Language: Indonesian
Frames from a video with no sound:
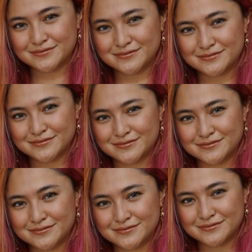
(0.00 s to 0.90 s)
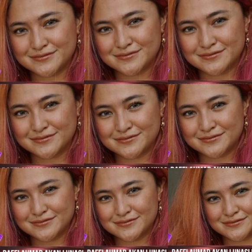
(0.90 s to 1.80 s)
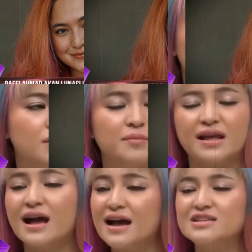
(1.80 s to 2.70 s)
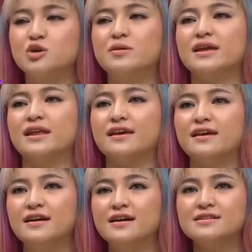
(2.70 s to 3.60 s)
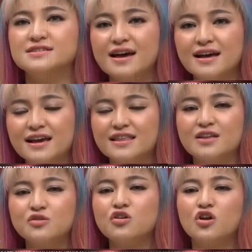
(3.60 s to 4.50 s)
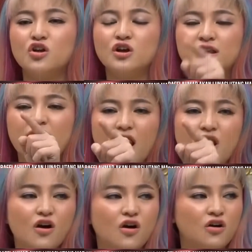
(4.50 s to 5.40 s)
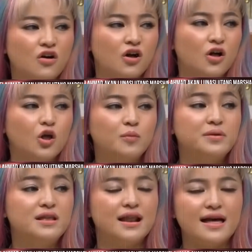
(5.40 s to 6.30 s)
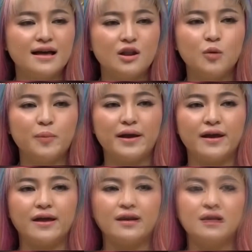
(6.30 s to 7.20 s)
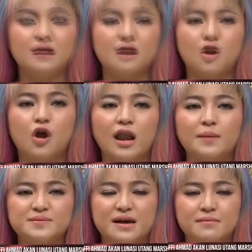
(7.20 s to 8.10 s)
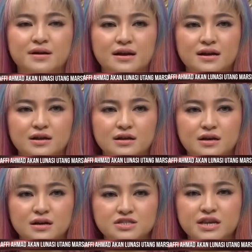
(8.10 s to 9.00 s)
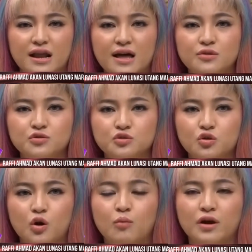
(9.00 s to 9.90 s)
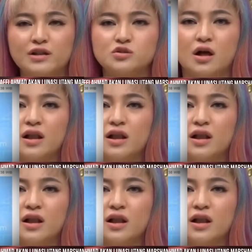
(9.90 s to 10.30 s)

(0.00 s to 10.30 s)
yang ketika dikasih tahu ini penyebabnya lo mereka akan jawabannya gini cak kita tuh nolongin lo lo bilang lo pengen uh, collab sama uh, Sheila untuk ngomongin